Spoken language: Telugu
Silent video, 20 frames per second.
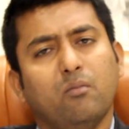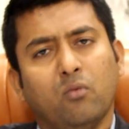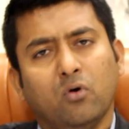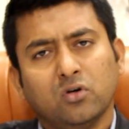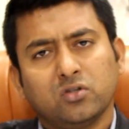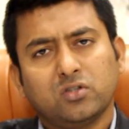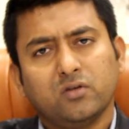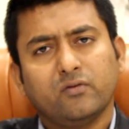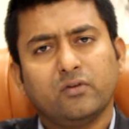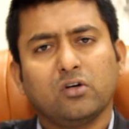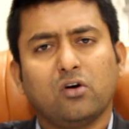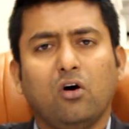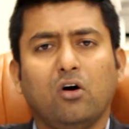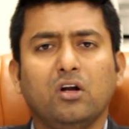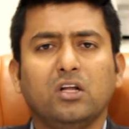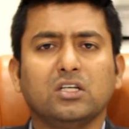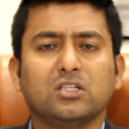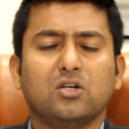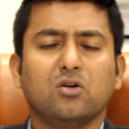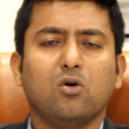మోస్ట్ ఆఫ్ ది
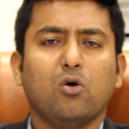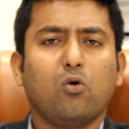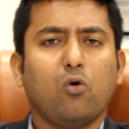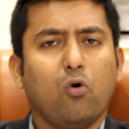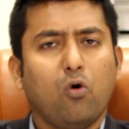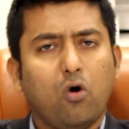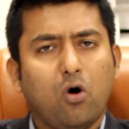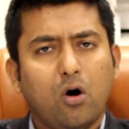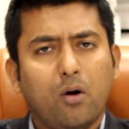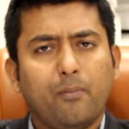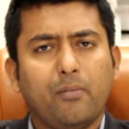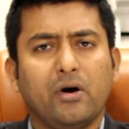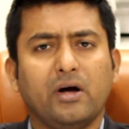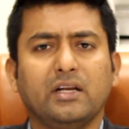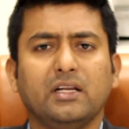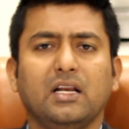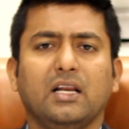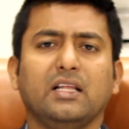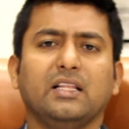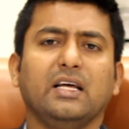కాలేజ్లో కోఆప్
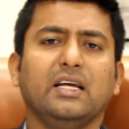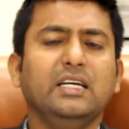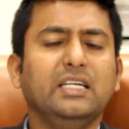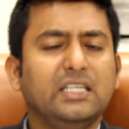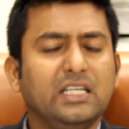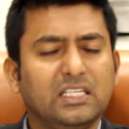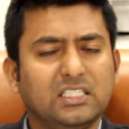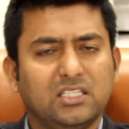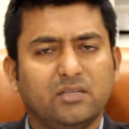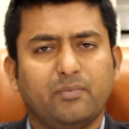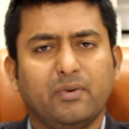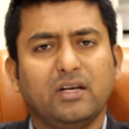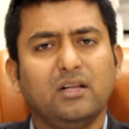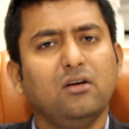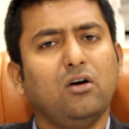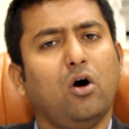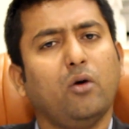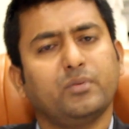అని లేదా ఇంటర్న్షిప్ అని